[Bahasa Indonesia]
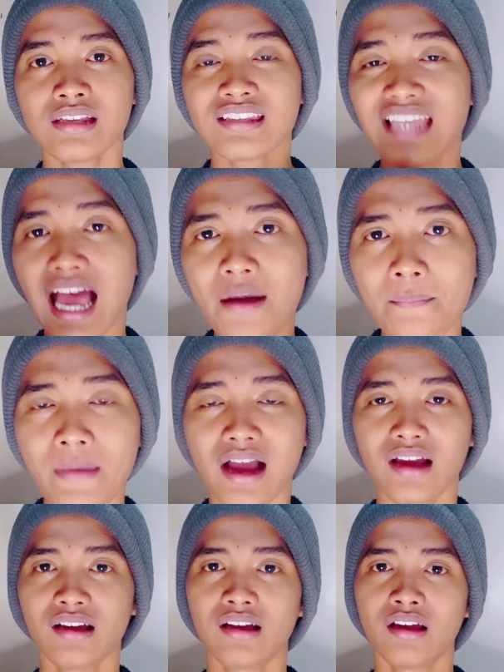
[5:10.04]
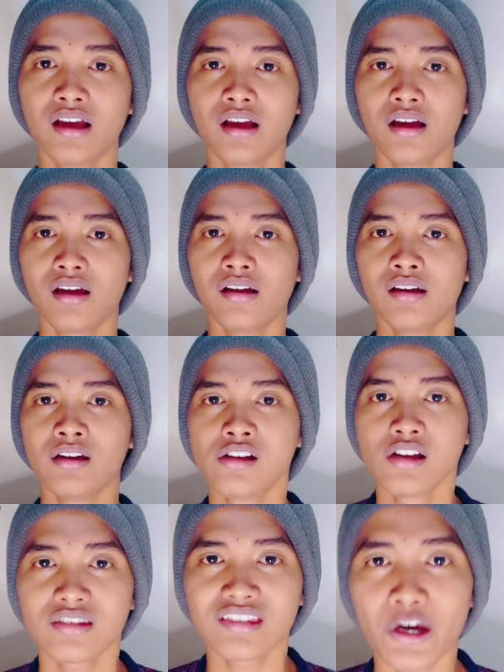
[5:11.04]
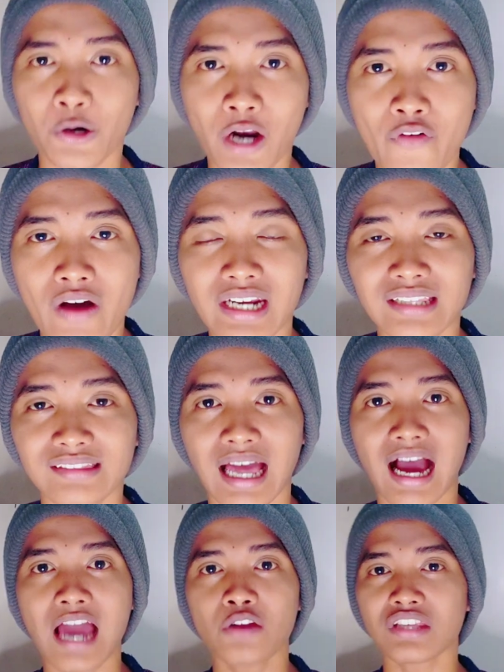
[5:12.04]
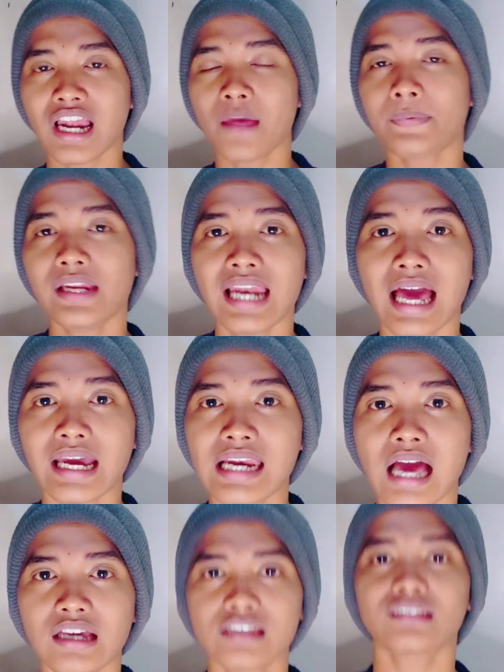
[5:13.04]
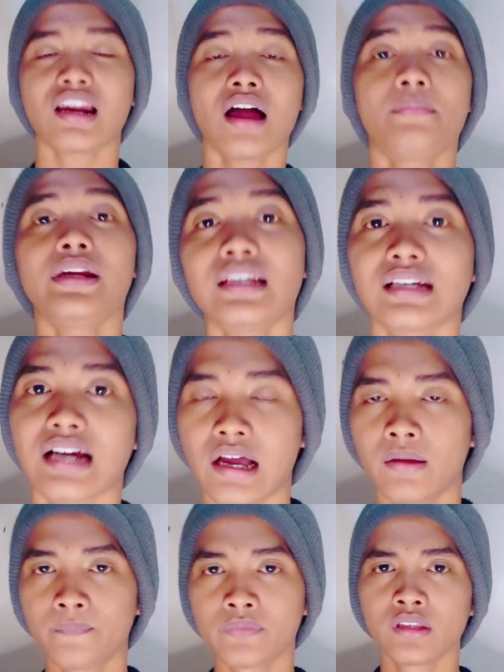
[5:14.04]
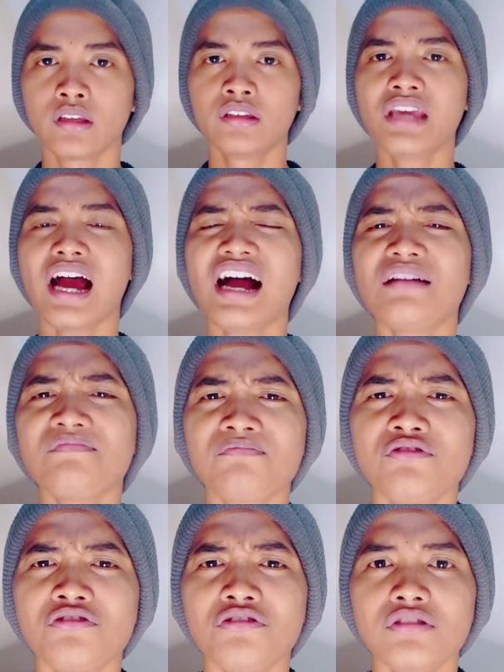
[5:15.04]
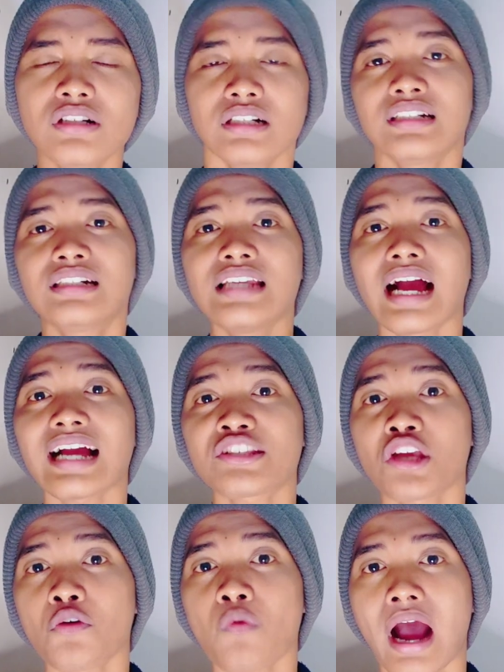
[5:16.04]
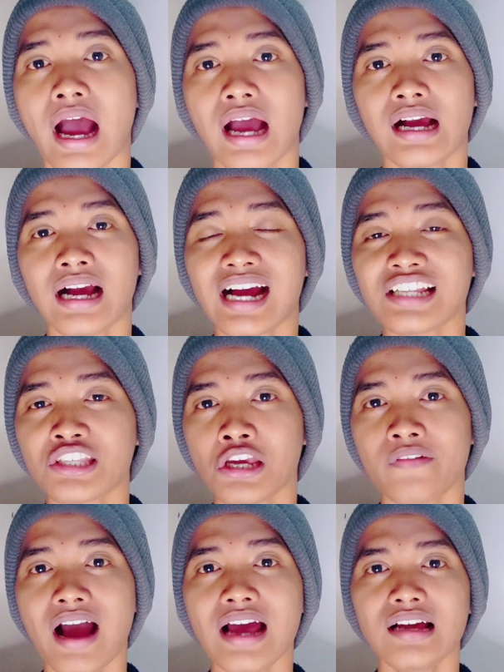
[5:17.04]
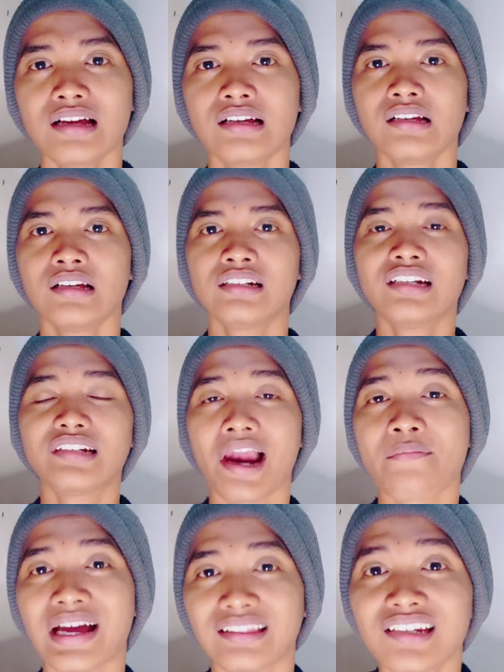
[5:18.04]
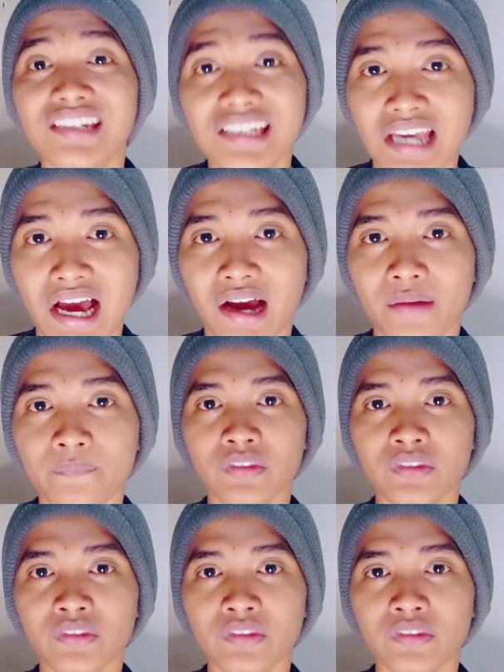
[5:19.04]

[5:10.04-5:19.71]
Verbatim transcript: sama seorang wanita kalau salah pilih laki-laki setelah menikah ya ampun dia kecewa kecewa di dalam hati dia.